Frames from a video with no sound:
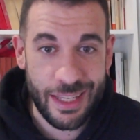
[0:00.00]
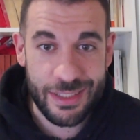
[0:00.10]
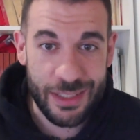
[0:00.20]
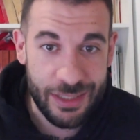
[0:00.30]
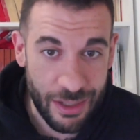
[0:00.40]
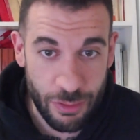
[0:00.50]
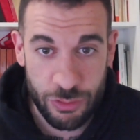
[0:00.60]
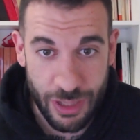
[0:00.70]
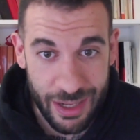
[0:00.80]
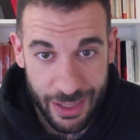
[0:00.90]
tesis de
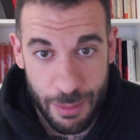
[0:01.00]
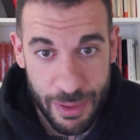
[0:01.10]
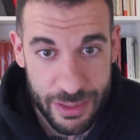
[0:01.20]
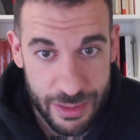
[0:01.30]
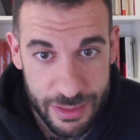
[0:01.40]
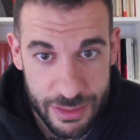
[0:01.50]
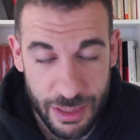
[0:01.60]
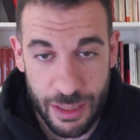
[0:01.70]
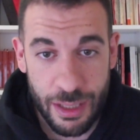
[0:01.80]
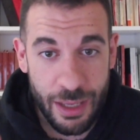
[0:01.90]
Kluskar, que era
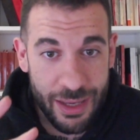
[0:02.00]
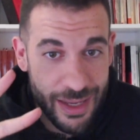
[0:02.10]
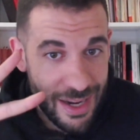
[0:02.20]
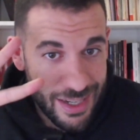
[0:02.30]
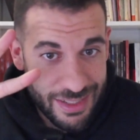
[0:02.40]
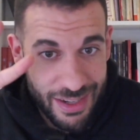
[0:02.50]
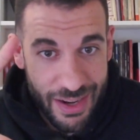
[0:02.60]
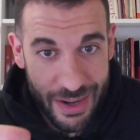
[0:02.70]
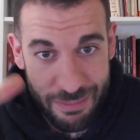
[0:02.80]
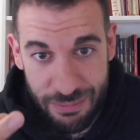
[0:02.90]
marxista, y las,
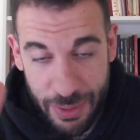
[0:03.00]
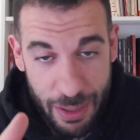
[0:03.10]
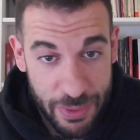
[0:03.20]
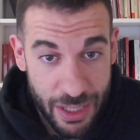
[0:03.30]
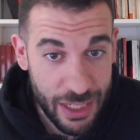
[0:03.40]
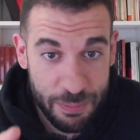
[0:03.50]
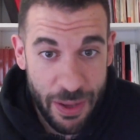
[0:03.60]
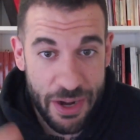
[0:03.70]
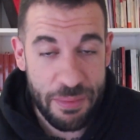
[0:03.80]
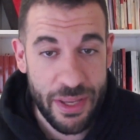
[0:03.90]
para mí las
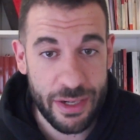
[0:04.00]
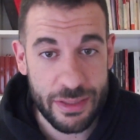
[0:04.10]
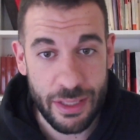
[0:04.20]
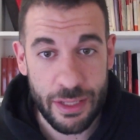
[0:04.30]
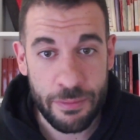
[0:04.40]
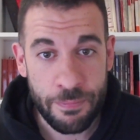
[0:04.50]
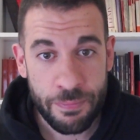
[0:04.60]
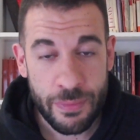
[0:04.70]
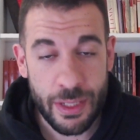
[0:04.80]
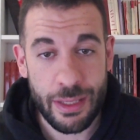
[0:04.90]
pervierte
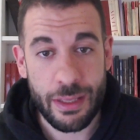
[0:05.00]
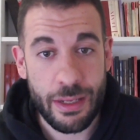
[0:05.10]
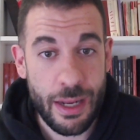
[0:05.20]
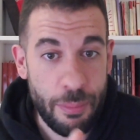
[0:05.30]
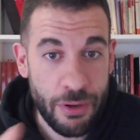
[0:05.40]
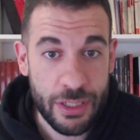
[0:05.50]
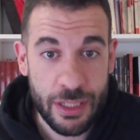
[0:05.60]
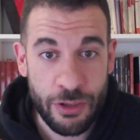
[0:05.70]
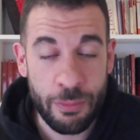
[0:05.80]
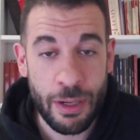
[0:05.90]
y le pone
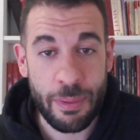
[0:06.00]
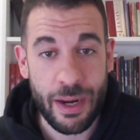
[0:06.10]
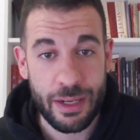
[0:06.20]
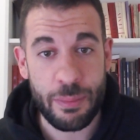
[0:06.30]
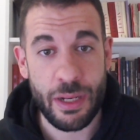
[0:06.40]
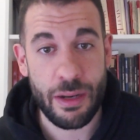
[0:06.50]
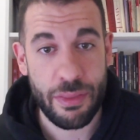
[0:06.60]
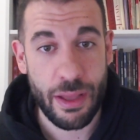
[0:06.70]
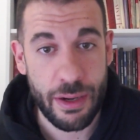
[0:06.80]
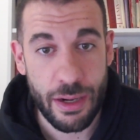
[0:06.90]
ese nombre para
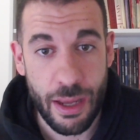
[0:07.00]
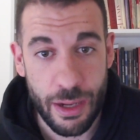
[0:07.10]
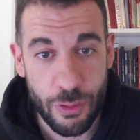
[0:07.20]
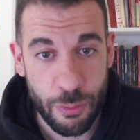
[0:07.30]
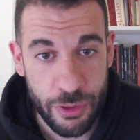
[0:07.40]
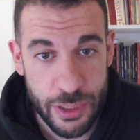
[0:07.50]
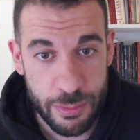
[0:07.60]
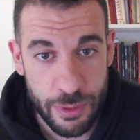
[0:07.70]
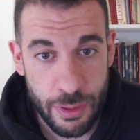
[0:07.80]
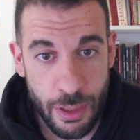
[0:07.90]
criminalizar al
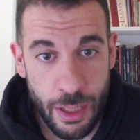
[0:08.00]
comunismo.